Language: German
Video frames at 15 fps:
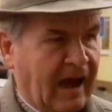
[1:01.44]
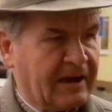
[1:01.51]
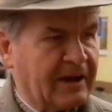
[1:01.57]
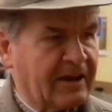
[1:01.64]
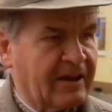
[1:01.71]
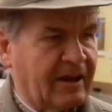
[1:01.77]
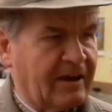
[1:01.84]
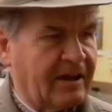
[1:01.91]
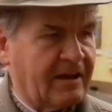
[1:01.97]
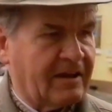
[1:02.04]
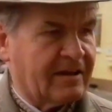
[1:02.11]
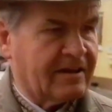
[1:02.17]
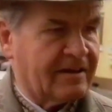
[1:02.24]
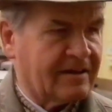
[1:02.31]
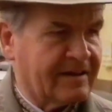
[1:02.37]
Ja, den kenne ich.
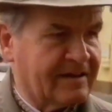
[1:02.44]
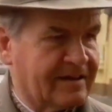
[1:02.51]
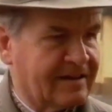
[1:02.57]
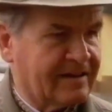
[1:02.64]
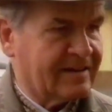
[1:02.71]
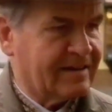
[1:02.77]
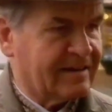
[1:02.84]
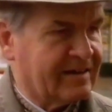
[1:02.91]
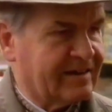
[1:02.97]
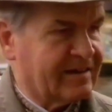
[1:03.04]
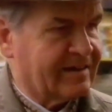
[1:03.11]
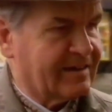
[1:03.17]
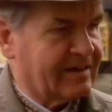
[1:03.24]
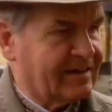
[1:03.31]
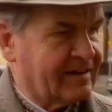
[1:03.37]
Was
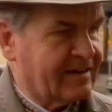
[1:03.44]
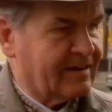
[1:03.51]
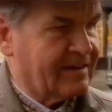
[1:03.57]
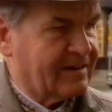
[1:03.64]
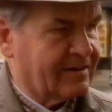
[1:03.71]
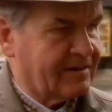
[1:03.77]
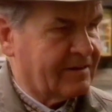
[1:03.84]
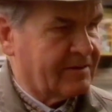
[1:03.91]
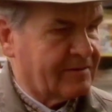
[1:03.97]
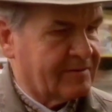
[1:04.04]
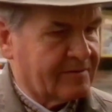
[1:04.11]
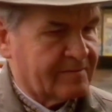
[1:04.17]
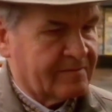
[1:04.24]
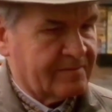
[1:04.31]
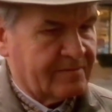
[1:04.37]
wissen Sie denn über den und seinen
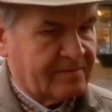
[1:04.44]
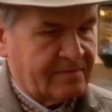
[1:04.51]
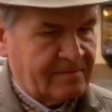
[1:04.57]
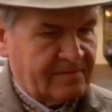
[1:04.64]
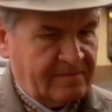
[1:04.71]
Bruder?